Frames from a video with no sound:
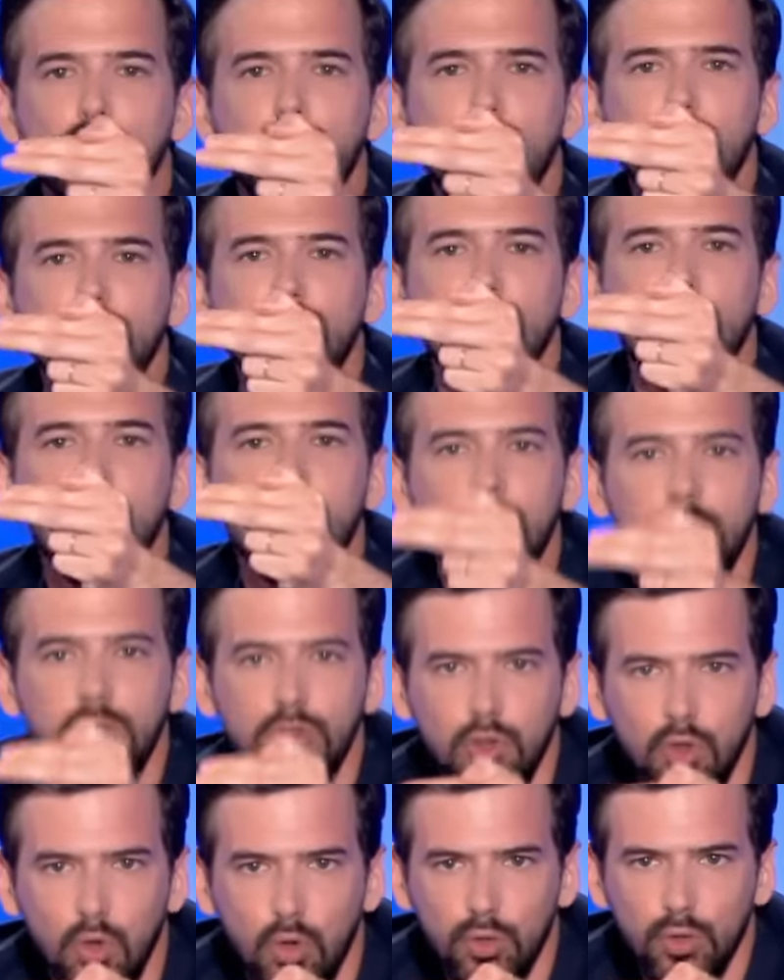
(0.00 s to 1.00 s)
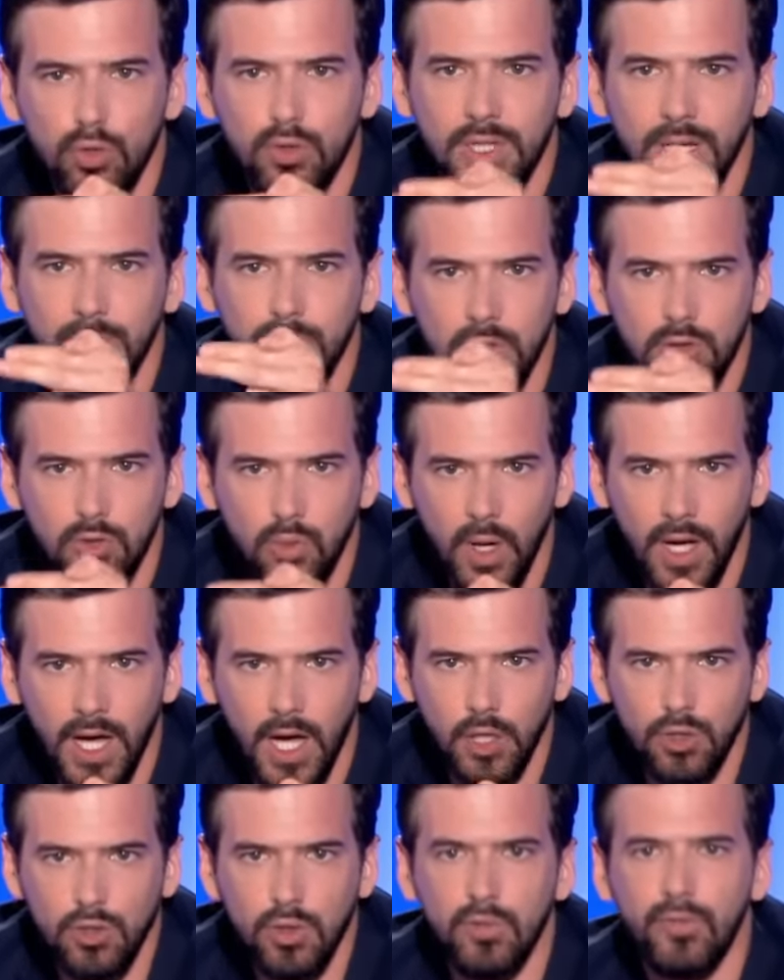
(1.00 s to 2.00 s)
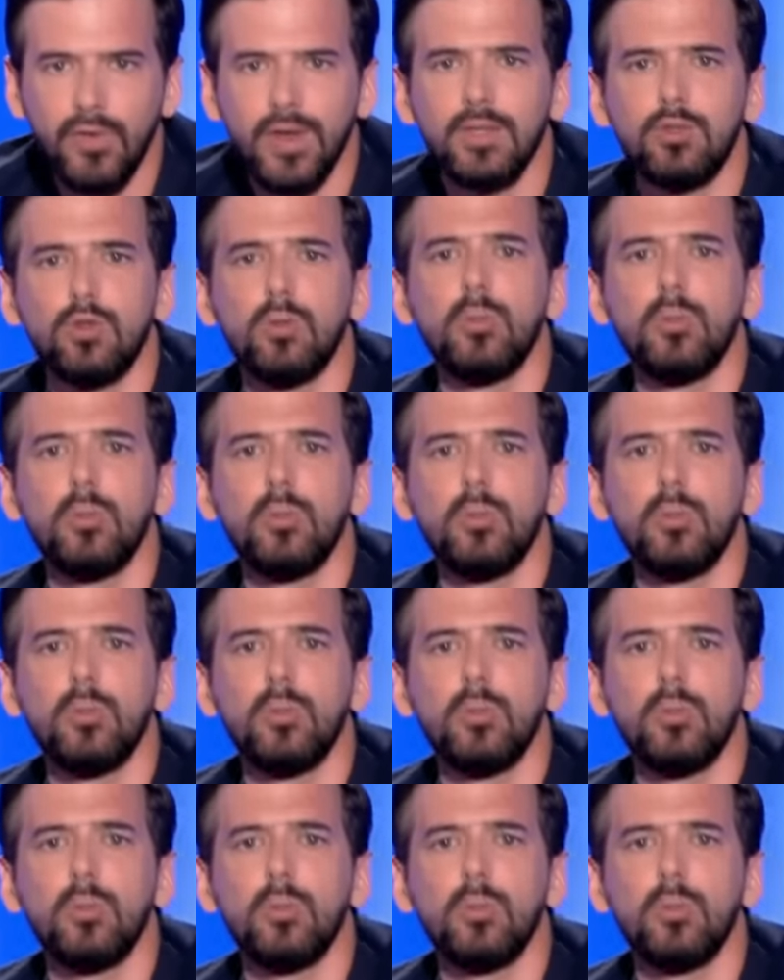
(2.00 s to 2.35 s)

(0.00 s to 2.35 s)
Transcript: suis une émission du samedi soir. Je fête